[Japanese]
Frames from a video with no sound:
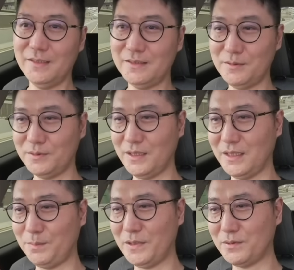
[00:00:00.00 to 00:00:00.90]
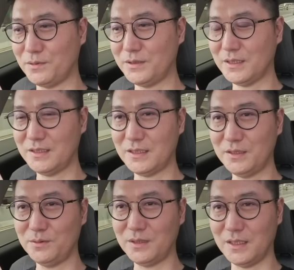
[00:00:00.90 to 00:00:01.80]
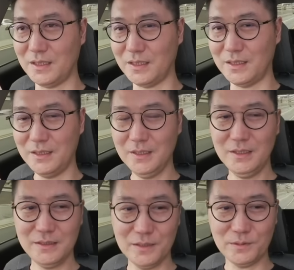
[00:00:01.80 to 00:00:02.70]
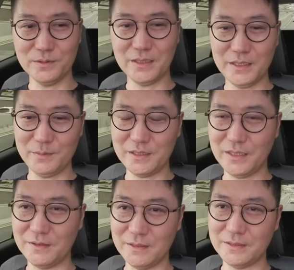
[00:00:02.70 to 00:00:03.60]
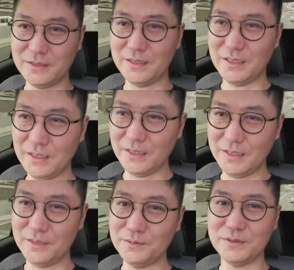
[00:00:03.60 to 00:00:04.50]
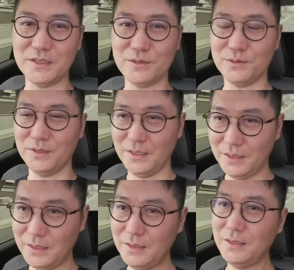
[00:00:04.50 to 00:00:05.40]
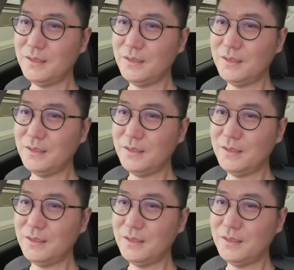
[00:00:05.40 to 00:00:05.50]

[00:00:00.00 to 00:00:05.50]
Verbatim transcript: なので、やっぱりこういったサイドカー、ね、ホンダ E みたいなのは絶対いるんでしょうね。